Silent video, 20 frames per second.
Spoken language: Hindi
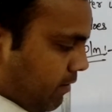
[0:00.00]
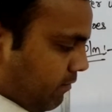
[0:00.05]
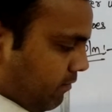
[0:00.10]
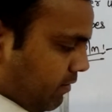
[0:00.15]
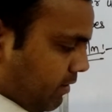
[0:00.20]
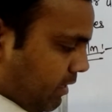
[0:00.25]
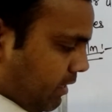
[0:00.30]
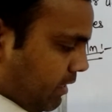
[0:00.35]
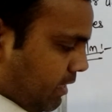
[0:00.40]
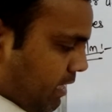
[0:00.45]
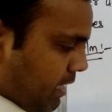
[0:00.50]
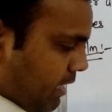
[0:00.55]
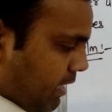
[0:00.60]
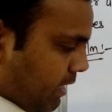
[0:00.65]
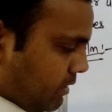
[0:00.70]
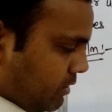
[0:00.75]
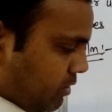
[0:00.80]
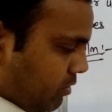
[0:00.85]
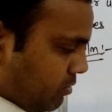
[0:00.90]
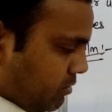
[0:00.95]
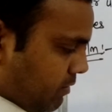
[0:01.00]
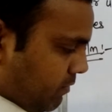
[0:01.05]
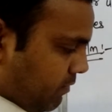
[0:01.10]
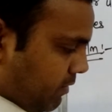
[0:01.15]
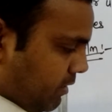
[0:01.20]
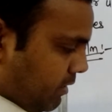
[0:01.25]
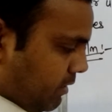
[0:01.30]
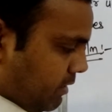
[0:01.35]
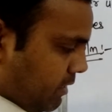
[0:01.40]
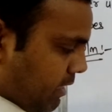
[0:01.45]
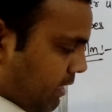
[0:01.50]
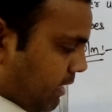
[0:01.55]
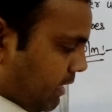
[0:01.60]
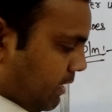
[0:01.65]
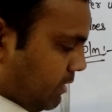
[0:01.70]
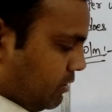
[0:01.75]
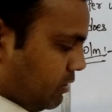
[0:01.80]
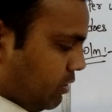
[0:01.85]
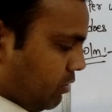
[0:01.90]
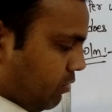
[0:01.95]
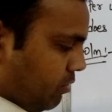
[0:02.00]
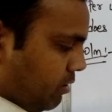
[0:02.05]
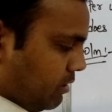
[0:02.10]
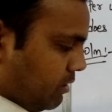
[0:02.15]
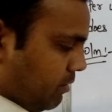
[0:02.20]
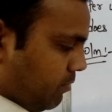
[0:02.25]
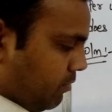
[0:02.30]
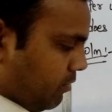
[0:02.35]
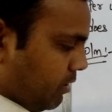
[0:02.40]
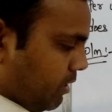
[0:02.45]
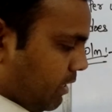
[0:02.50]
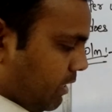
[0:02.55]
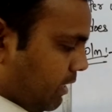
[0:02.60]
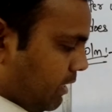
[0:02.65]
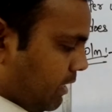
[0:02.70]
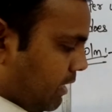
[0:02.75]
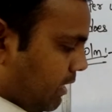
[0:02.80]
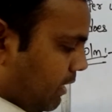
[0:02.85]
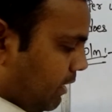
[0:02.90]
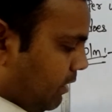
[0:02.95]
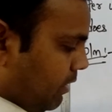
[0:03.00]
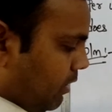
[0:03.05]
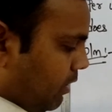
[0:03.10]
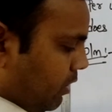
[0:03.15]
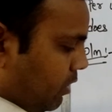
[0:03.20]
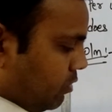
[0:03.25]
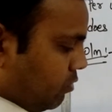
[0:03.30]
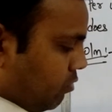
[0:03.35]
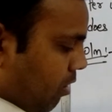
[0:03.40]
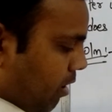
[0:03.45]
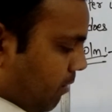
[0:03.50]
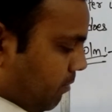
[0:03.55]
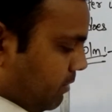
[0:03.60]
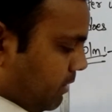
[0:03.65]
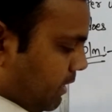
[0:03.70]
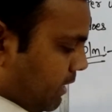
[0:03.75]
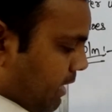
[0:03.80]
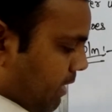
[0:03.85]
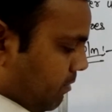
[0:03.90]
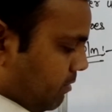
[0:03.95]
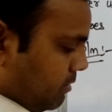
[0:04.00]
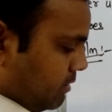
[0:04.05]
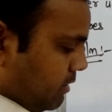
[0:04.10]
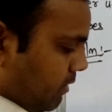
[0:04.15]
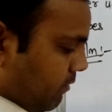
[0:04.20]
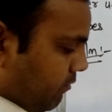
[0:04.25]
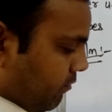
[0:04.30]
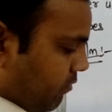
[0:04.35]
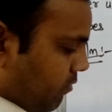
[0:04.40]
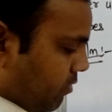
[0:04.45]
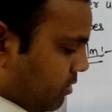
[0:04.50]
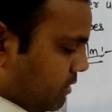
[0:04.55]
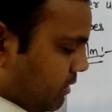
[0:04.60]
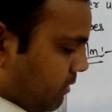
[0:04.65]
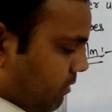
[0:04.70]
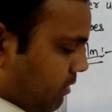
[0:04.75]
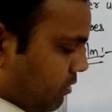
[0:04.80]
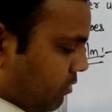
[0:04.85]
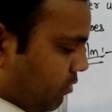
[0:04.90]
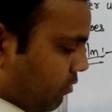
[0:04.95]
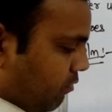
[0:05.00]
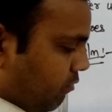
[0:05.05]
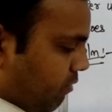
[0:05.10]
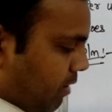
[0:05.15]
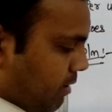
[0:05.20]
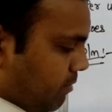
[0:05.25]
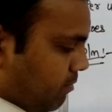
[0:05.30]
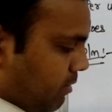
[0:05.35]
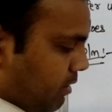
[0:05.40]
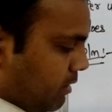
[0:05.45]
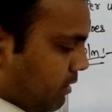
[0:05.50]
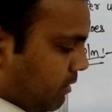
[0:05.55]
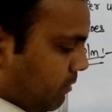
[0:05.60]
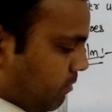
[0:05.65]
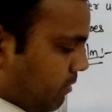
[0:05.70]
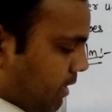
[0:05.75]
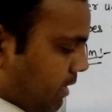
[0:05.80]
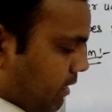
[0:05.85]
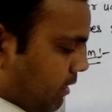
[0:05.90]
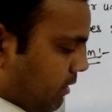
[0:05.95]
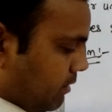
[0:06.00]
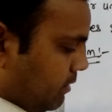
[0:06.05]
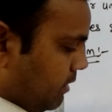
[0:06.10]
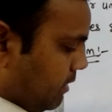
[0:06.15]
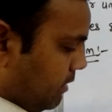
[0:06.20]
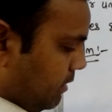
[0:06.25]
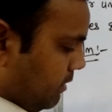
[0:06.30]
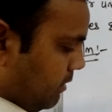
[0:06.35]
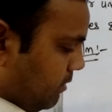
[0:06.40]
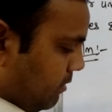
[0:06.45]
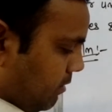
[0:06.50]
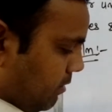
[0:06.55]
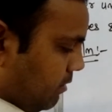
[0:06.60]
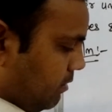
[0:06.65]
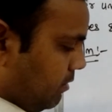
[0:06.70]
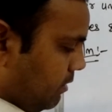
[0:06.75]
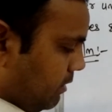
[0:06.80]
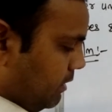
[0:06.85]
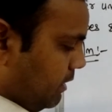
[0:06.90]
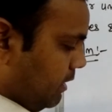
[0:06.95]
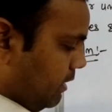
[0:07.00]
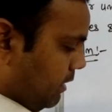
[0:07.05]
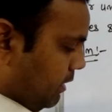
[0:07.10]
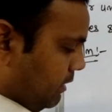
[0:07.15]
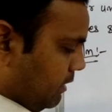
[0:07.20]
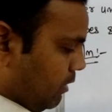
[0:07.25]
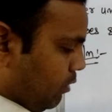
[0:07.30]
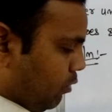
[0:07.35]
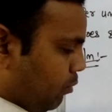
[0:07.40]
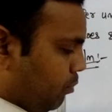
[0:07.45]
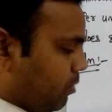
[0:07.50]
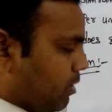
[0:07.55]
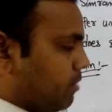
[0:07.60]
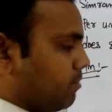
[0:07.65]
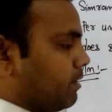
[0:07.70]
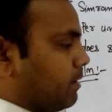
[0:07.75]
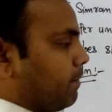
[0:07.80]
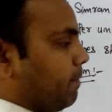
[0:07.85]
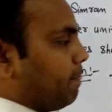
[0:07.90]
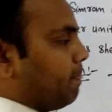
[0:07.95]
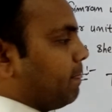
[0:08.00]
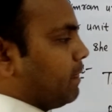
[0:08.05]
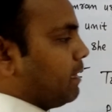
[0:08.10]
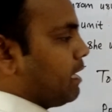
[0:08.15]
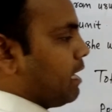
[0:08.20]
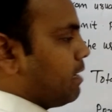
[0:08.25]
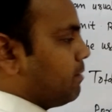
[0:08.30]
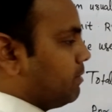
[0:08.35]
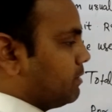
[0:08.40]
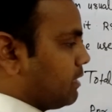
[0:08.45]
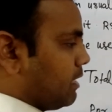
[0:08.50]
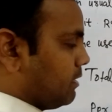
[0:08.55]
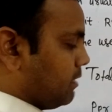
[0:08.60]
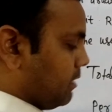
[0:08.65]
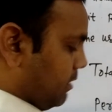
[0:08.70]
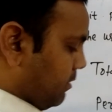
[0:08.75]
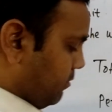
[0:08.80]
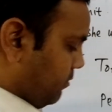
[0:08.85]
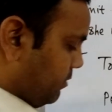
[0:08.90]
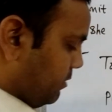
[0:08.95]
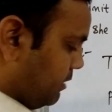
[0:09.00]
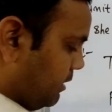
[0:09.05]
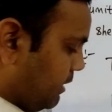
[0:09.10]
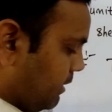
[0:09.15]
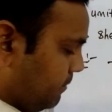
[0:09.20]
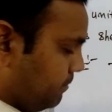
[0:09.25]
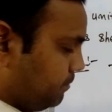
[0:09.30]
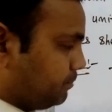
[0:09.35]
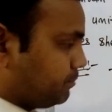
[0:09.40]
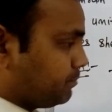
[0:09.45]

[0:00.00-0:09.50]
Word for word: फिर ये एक जीरो से फिर ये एक जीरो ख़त्म हो गया क्लियर है तो अब ये क्या बनता फोर सेवन टू फाइव मल्टीप्लाई ये ये ये ऊपर में यहाँ बता दे रहा हूँ ठीक है